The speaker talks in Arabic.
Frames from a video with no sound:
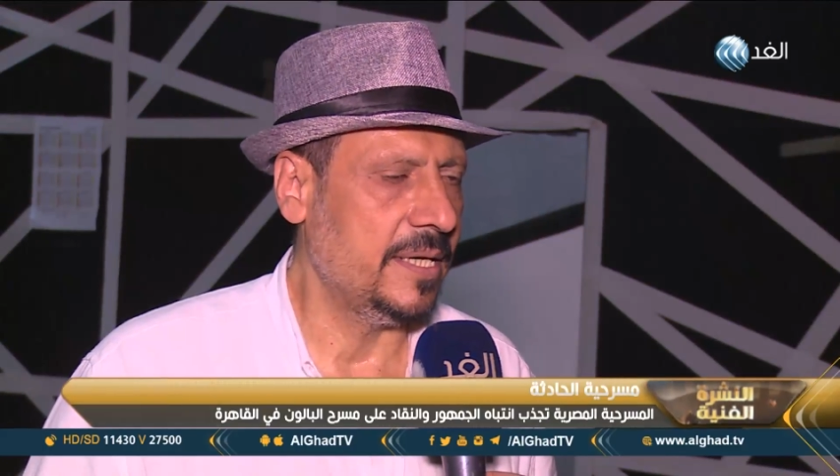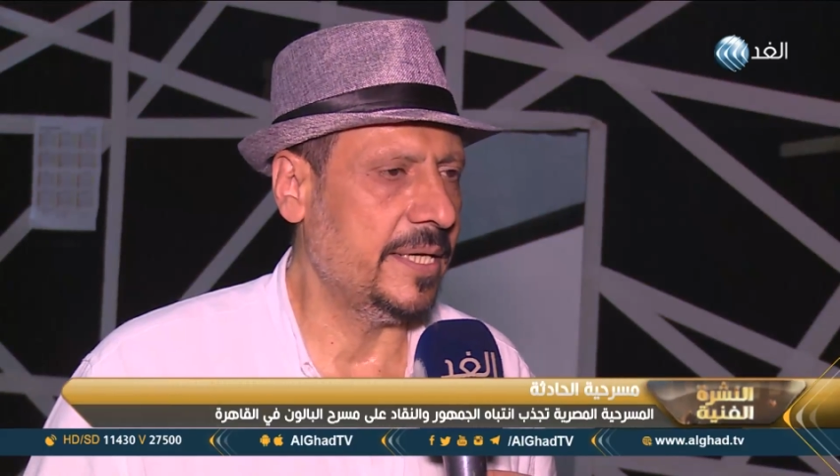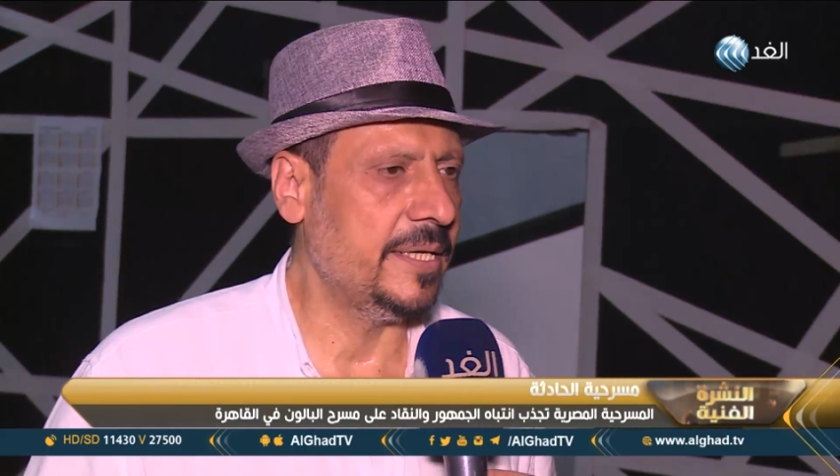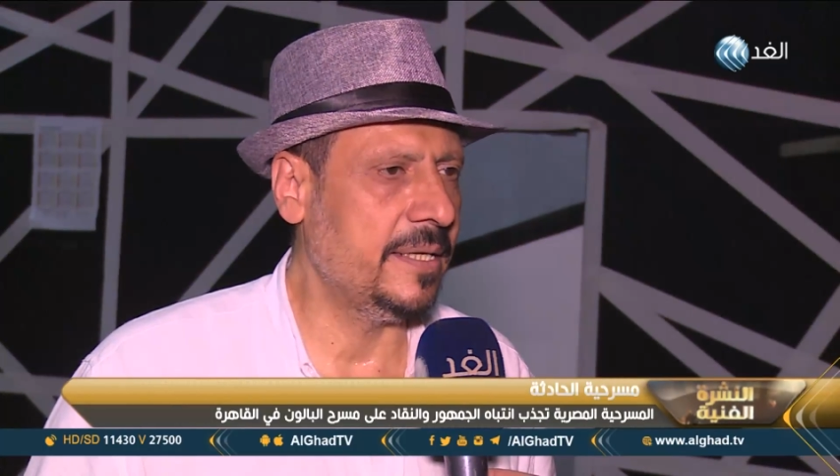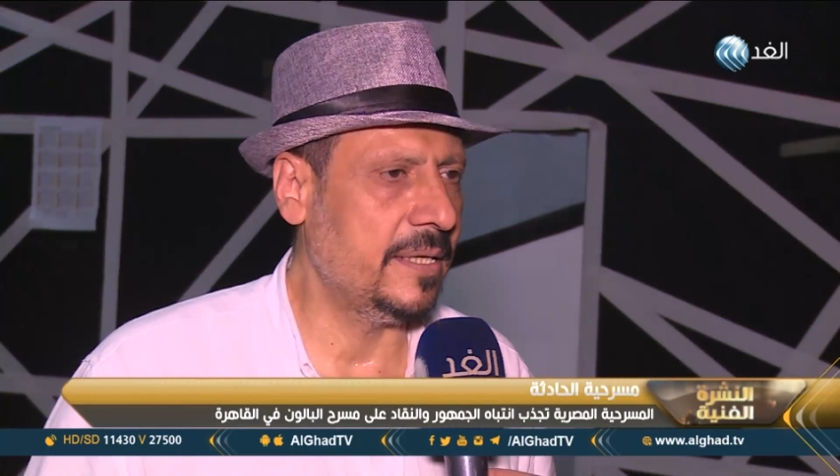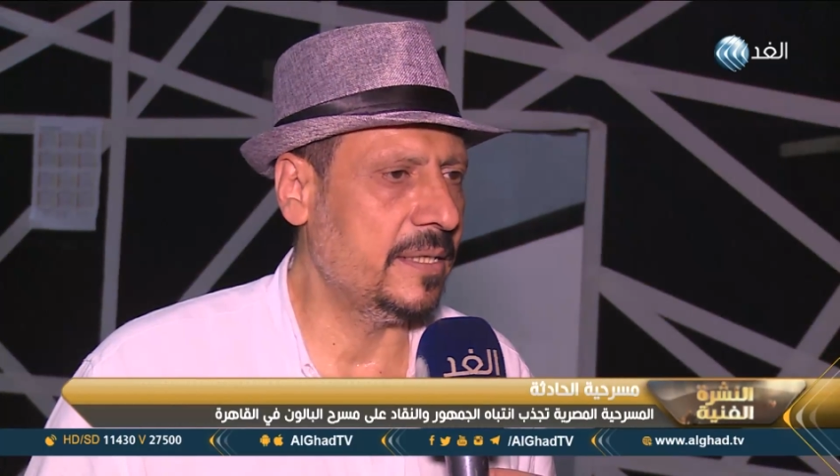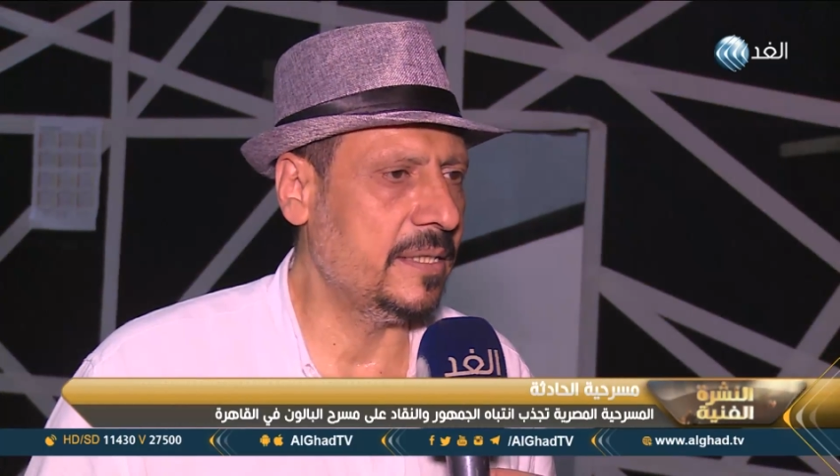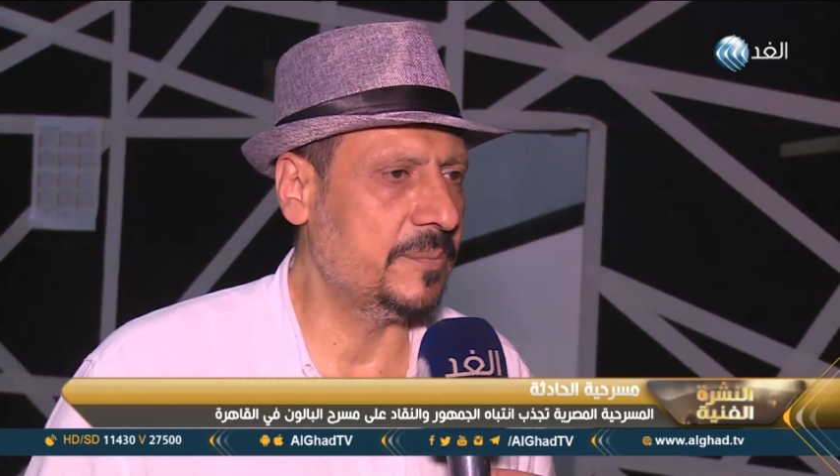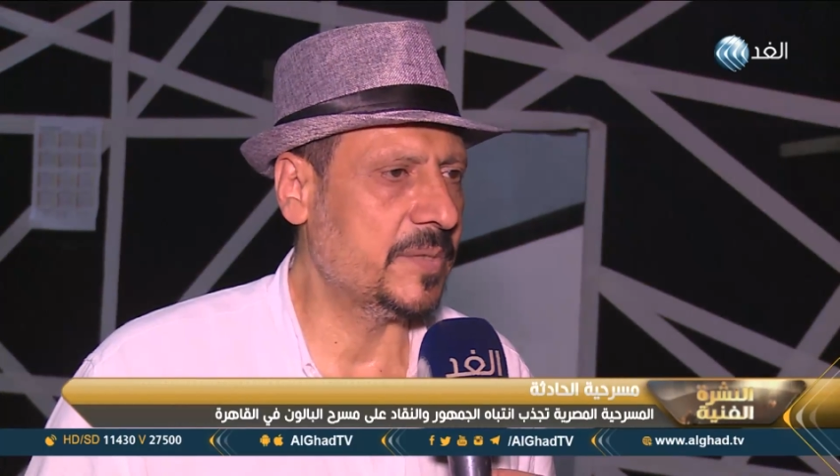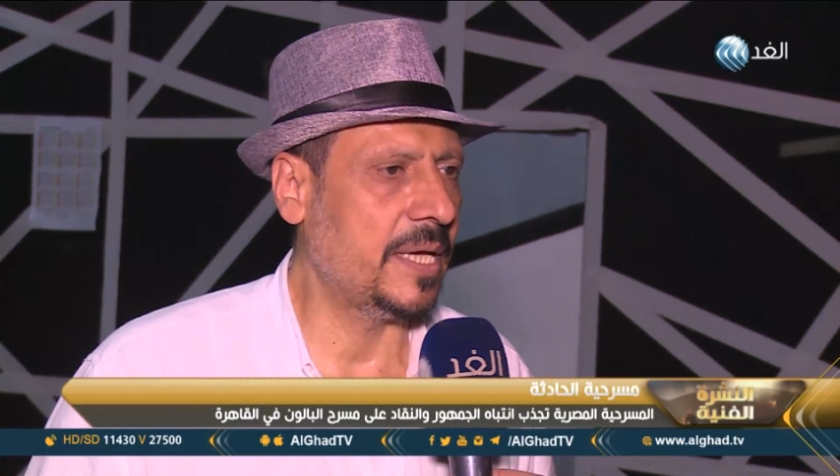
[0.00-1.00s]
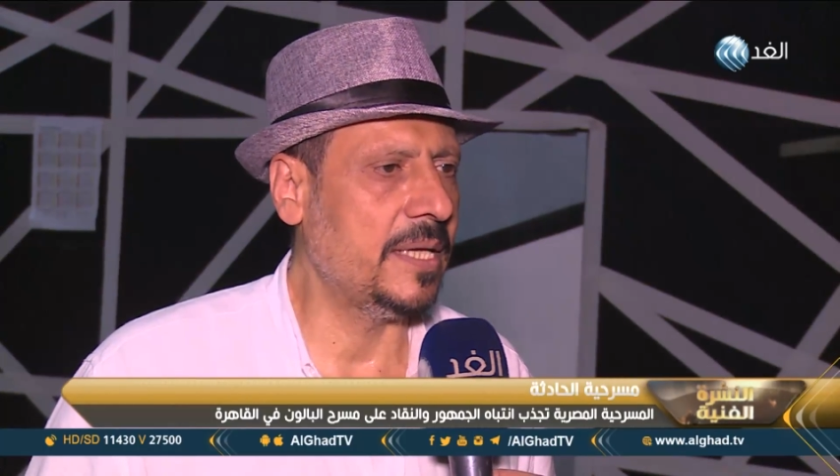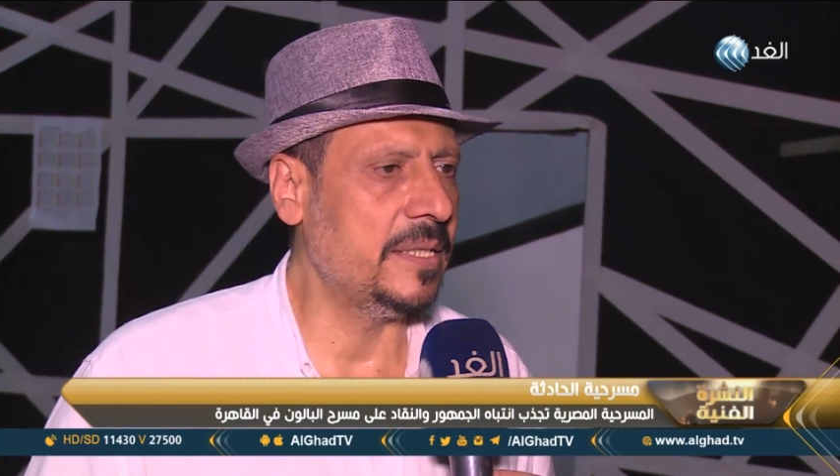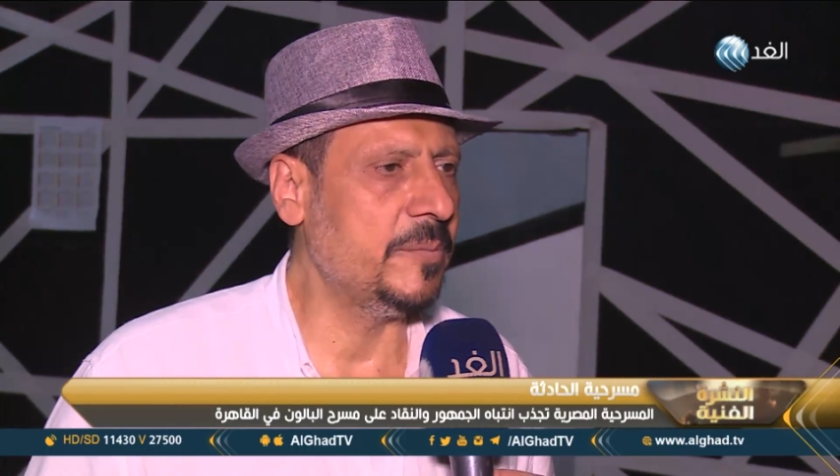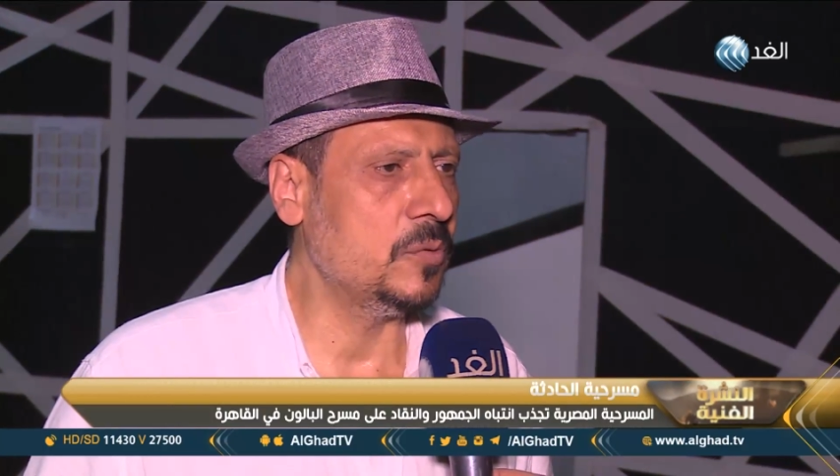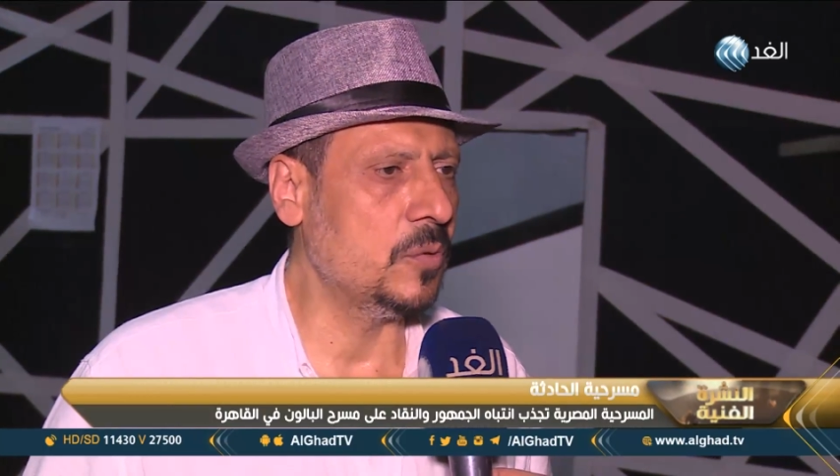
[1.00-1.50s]
هي اللي
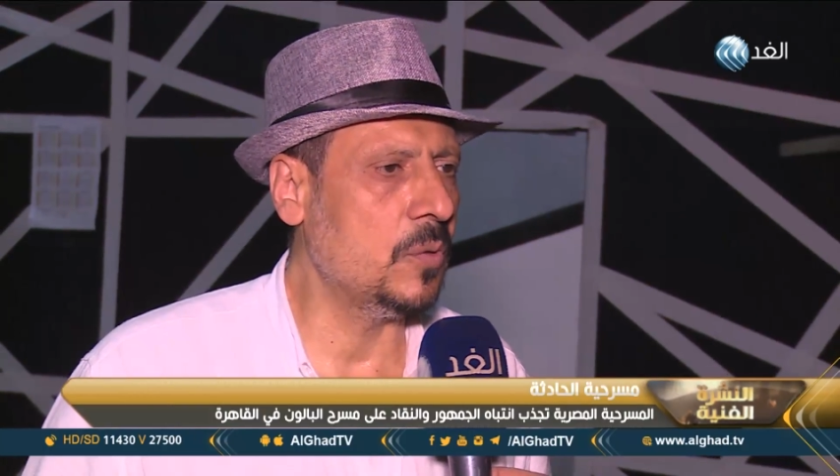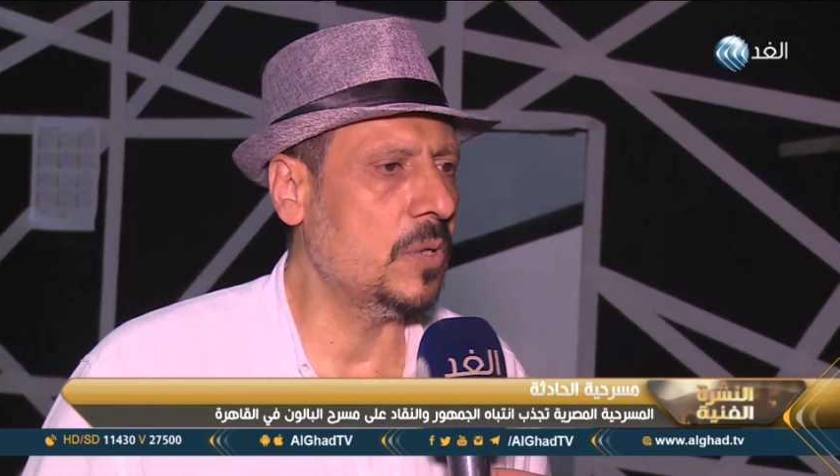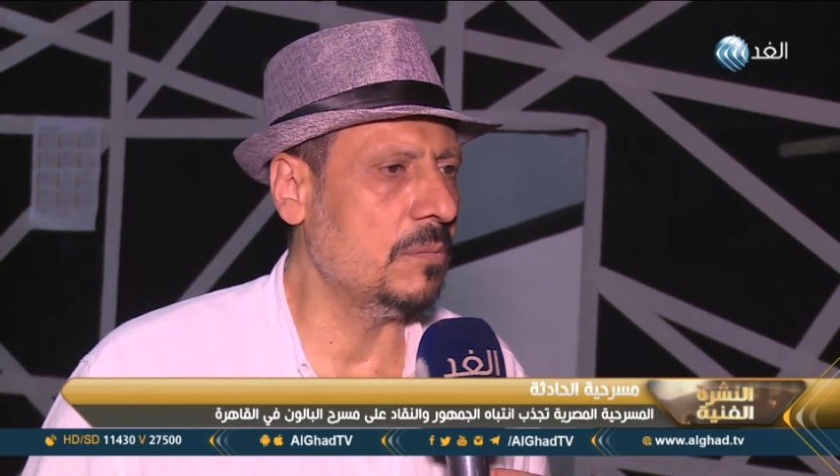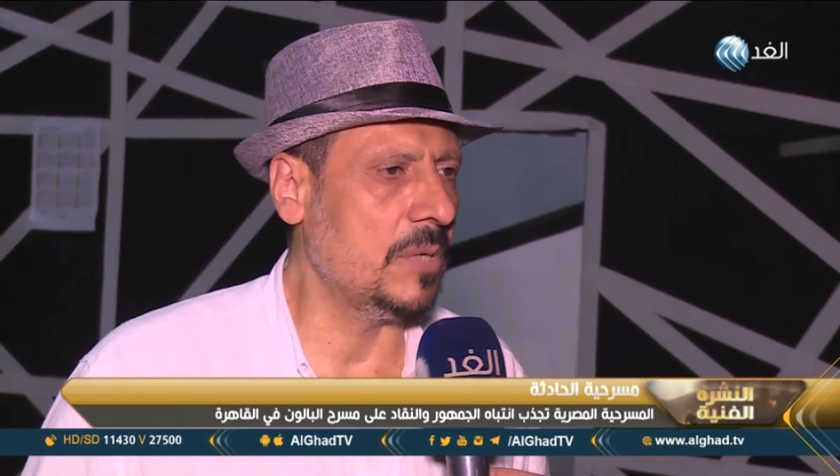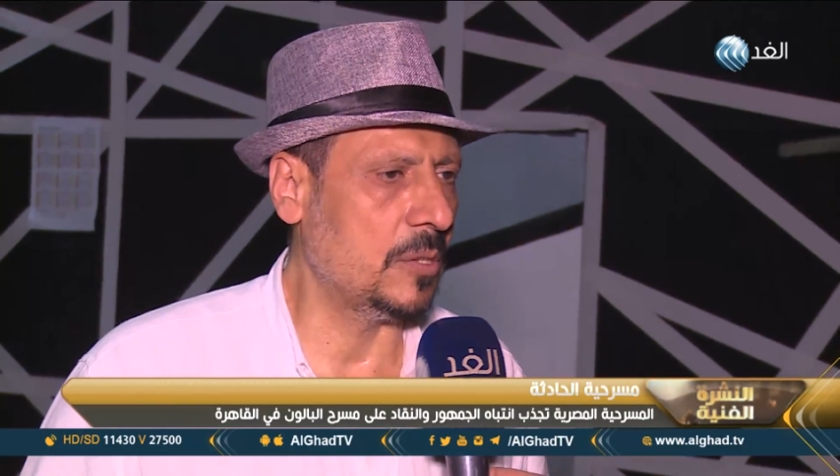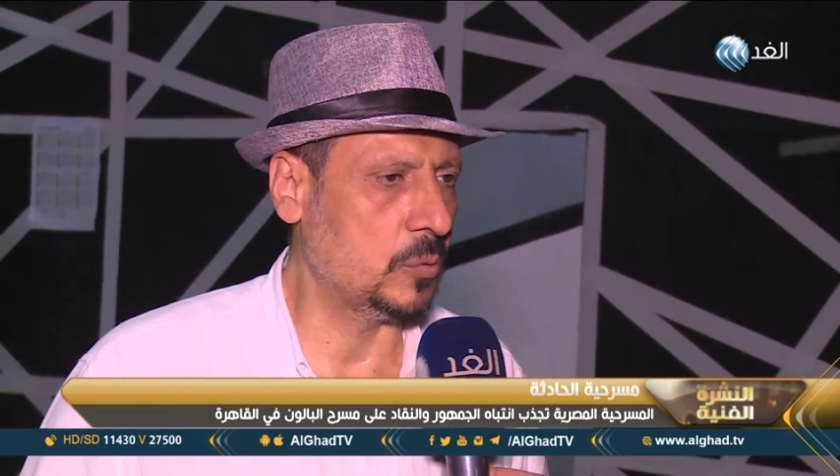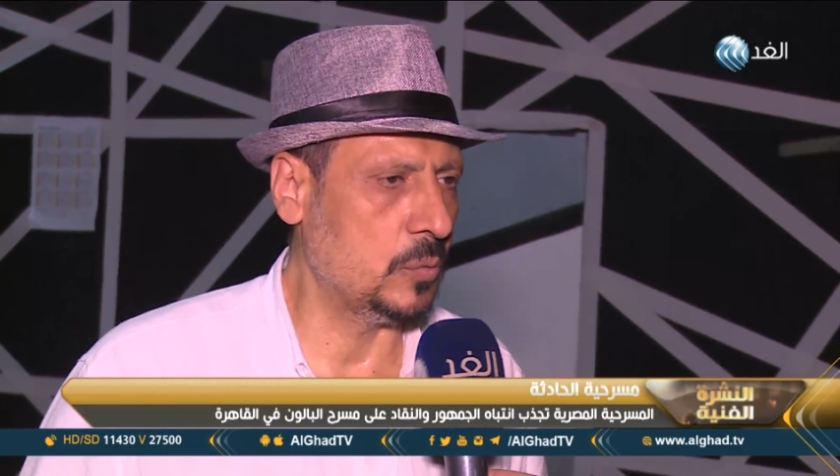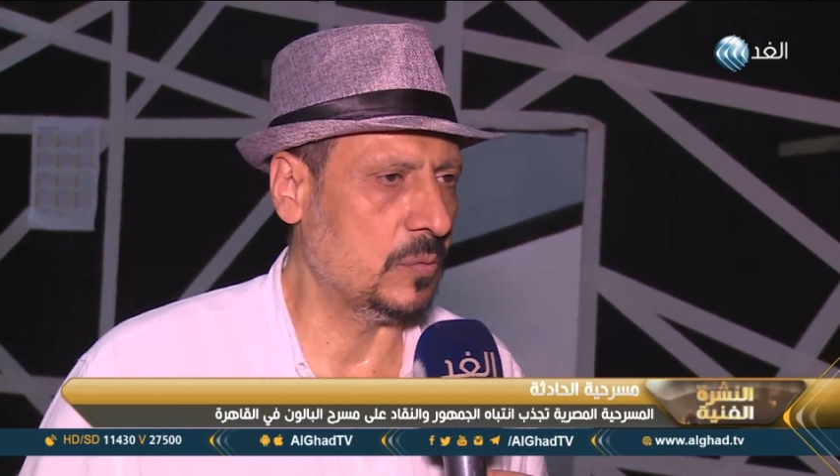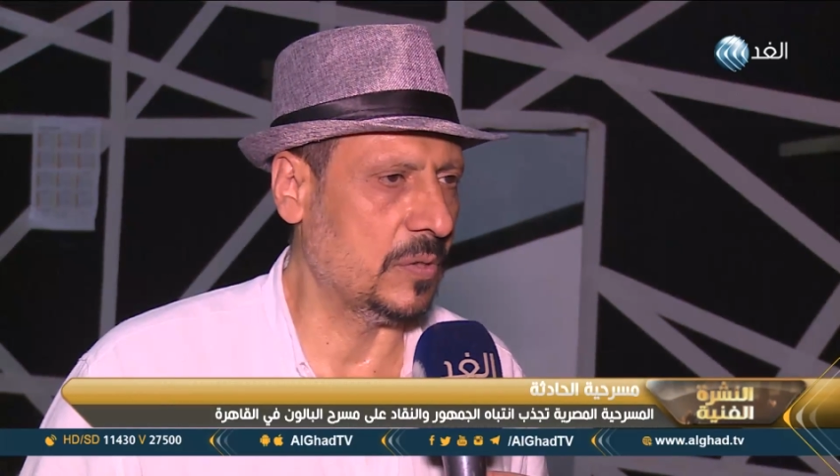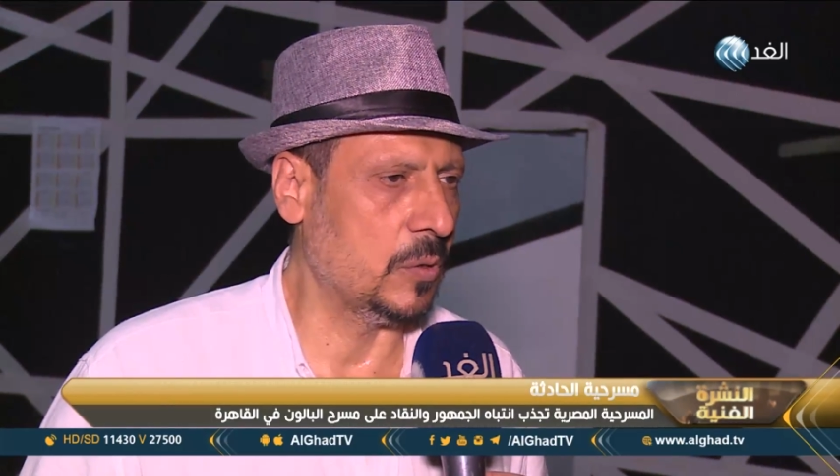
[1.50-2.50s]
بتخلي منه هو المخطوف